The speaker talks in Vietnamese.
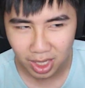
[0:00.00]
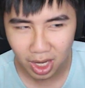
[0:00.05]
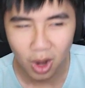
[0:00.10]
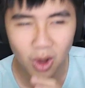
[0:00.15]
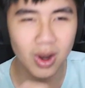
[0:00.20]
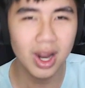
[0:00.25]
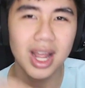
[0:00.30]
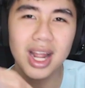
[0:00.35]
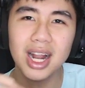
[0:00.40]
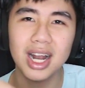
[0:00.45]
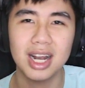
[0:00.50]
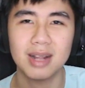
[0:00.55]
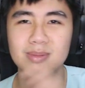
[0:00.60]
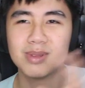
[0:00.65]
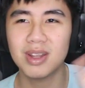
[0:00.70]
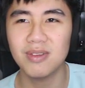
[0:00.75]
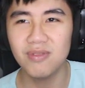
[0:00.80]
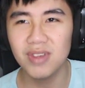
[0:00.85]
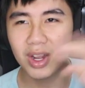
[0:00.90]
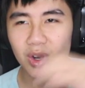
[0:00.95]
có lẽ là
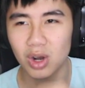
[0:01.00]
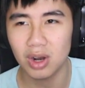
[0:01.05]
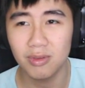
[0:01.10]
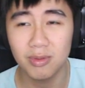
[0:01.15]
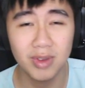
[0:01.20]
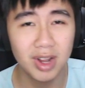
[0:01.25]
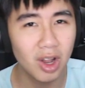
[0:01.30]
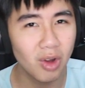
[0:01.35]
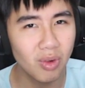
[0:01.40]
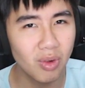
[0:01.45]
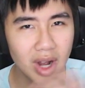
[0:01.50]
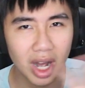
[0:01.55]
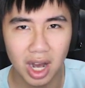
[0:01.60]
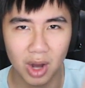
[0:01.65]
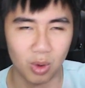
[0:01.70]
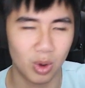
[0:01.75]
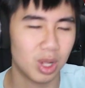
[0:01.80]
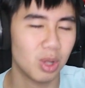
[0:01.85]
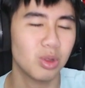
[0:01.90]
làm diễn viên hoặc là vlogger hoặc là